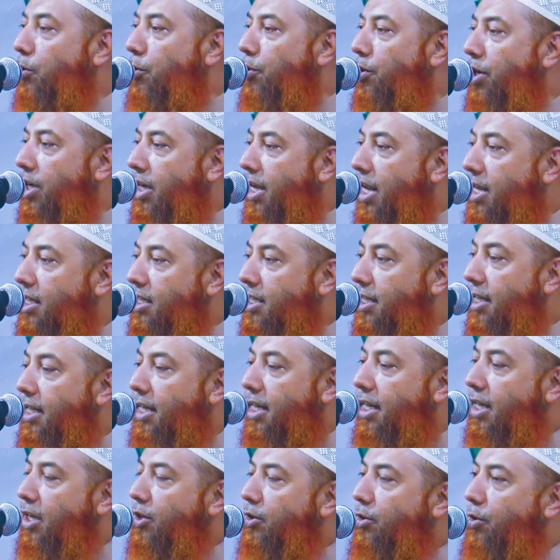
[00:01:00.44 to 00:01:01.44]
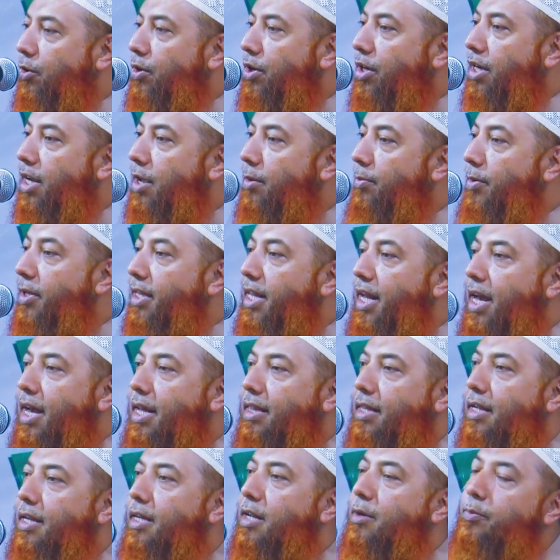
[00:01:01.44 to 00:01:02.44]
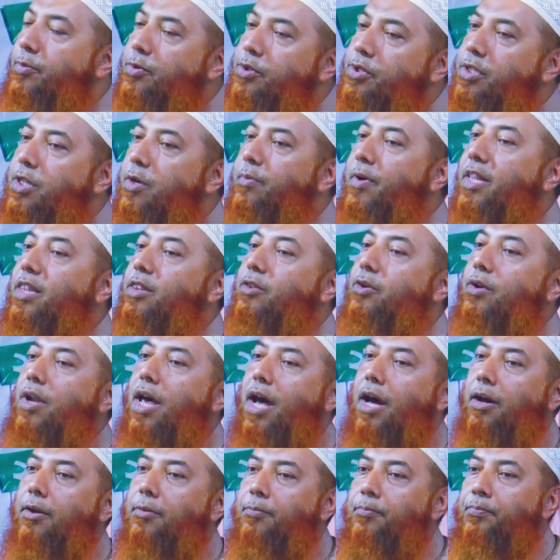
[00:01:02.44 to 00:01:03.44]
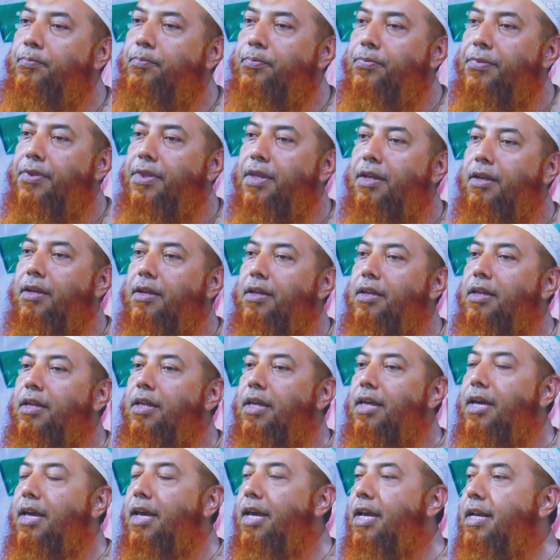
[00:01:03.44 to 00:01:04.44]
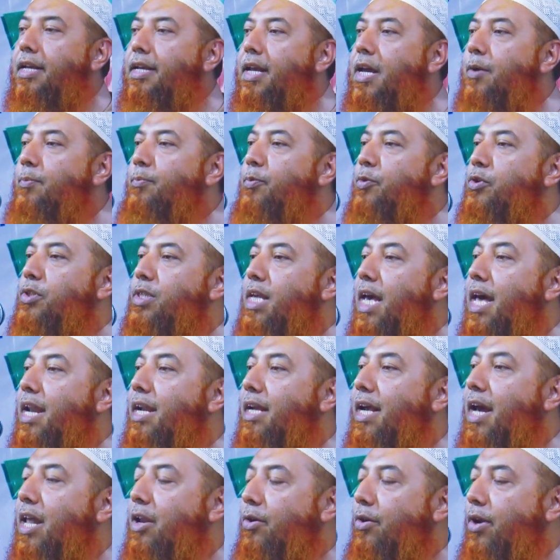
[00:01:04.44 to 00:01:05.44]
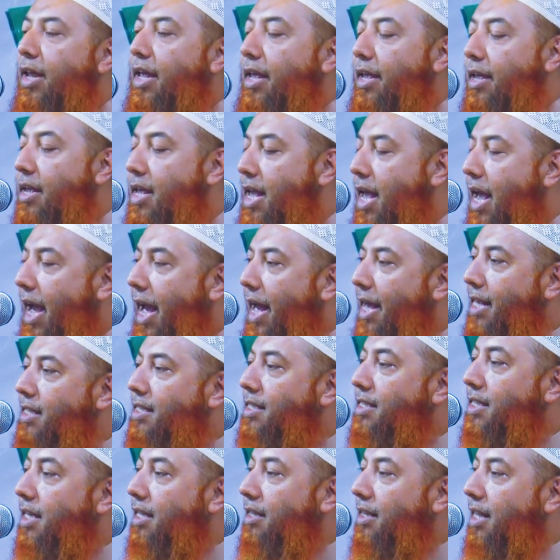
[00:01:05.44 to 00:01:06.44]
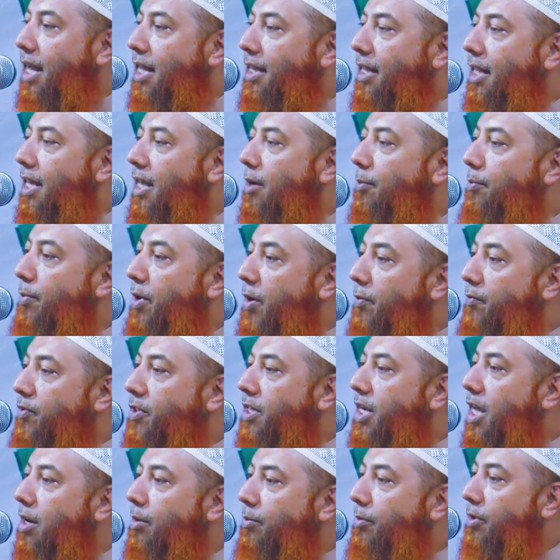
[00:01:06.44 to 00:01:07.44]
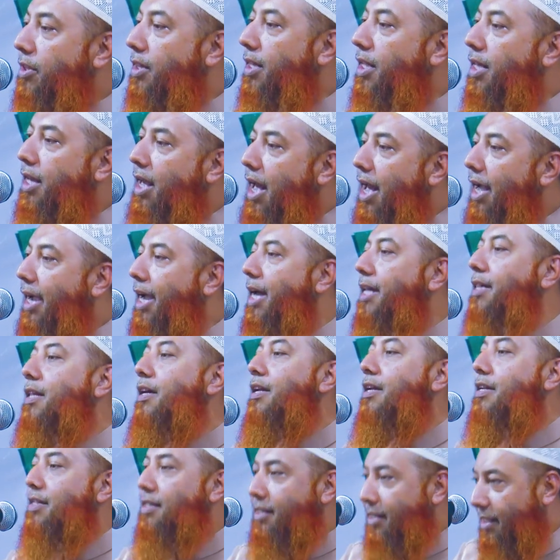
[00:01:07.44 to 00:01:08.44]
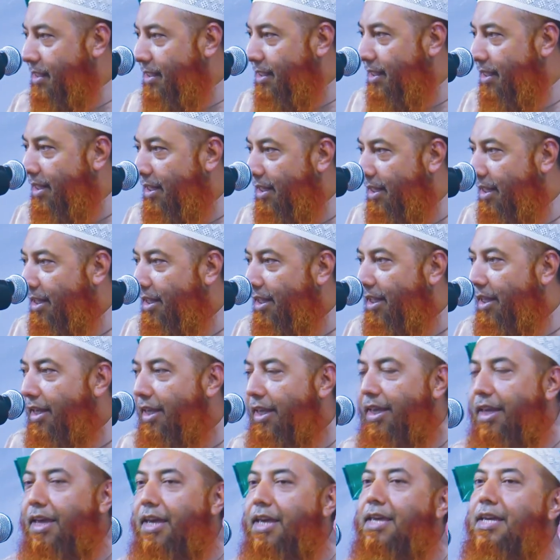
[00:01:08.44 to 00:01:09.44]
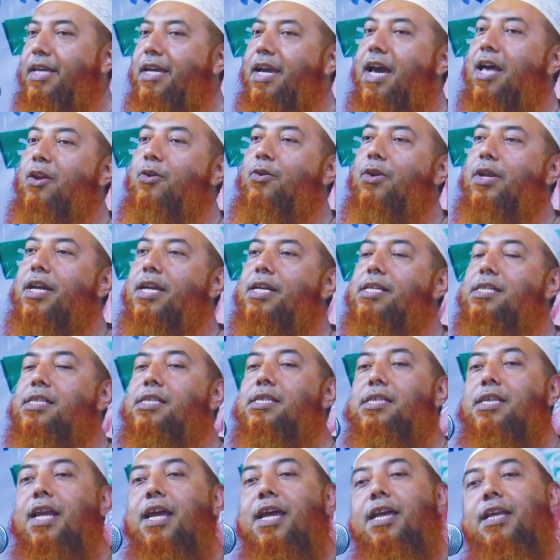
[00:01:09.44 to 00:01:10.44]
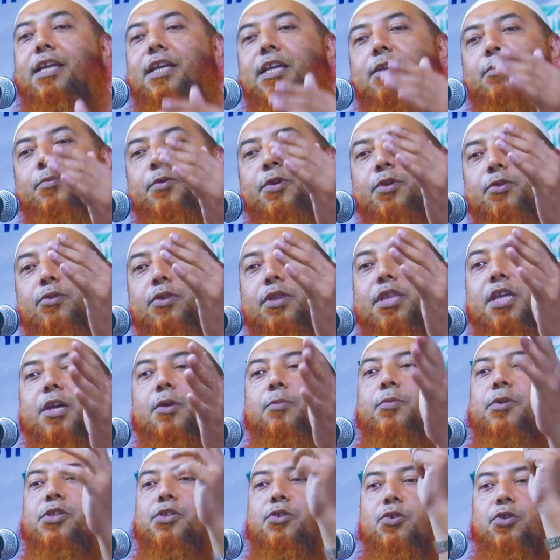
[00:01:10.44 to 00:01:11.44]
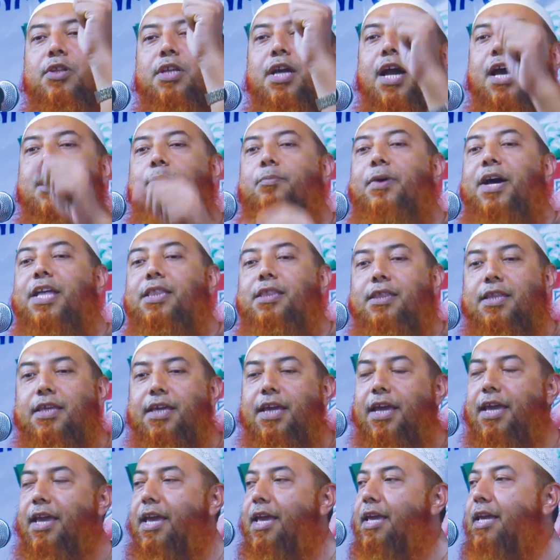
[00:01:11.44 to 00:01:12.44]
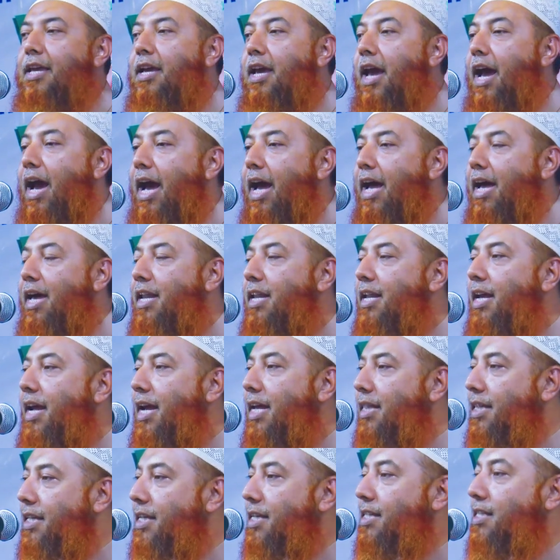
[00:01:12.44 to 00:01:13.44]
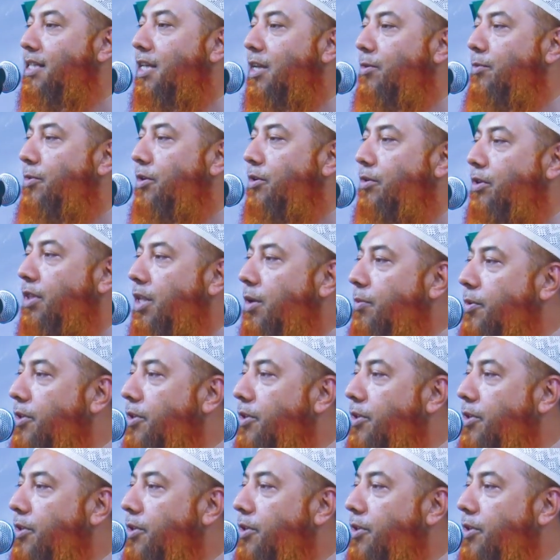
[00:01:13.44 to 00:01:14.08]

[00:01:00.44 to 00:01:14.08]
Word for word: কোনটা সিঁড়ি কোনটা বেদাত এটা বুঝতে পারত না এটা বোঝার কারণে আজকে তাদের ব্যবসার মধ্যে আঘাত হেনেছে এই কারণে ইসরায়েলের বিরুদ্ধে বিষদগার বাদ দিয়ে আহলে হাদিসের বিরুদ্ধে